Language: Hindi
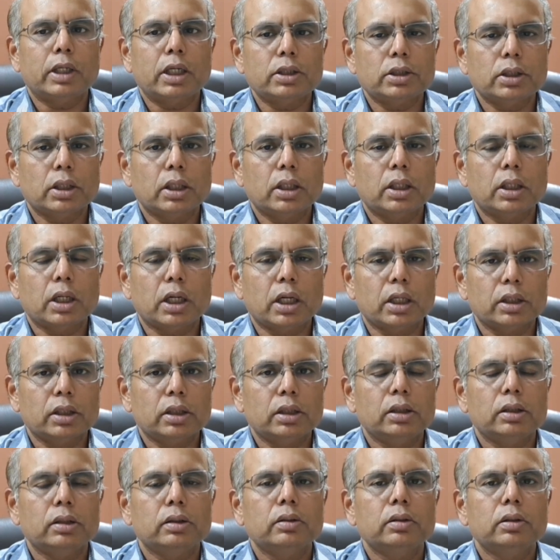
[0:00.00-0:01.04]
बाजरा
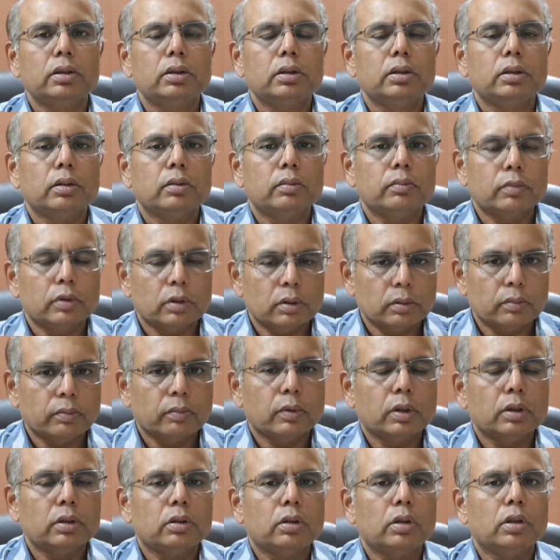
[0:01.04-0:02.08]
रागी
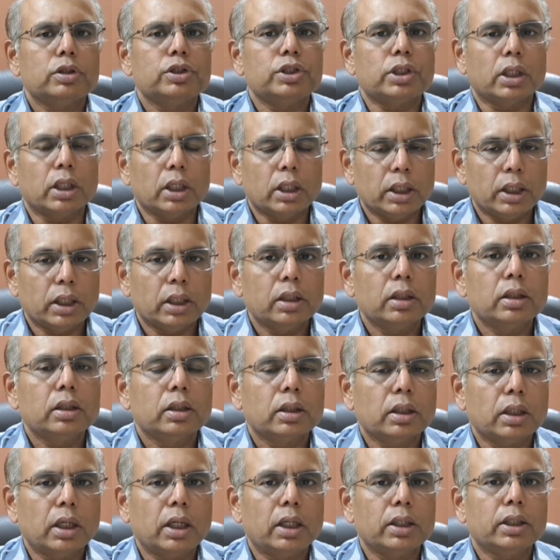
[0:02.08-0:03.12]
और चना
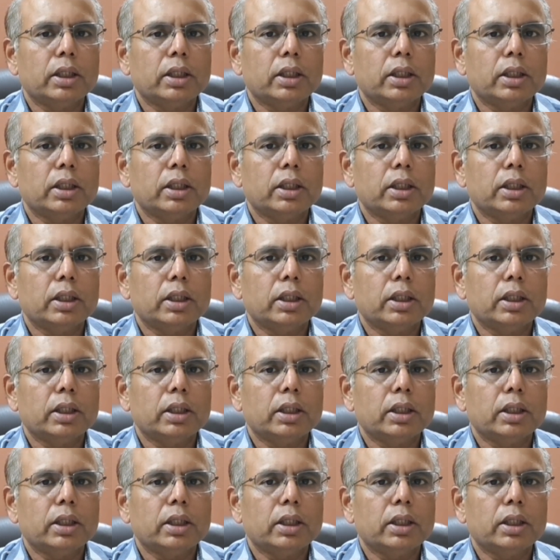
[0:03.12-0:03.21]
का